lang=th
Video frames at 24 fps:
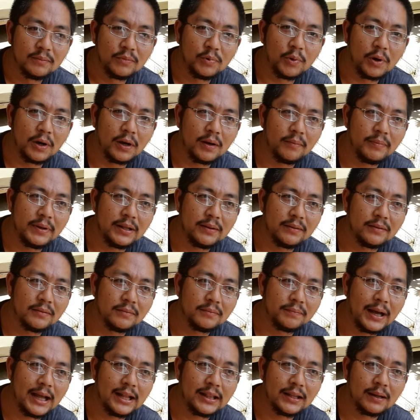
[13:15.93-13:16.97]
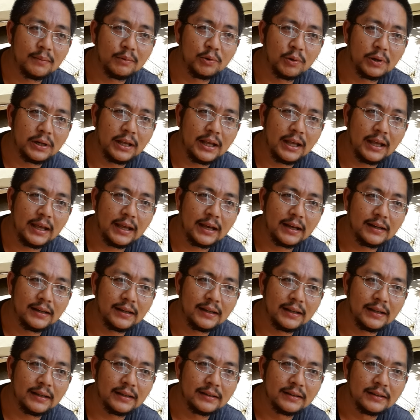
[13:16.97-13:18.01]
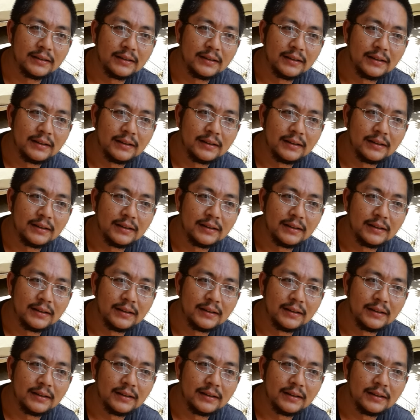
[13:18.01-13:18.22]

ผัวเป็นพันตำรวจเอกเลย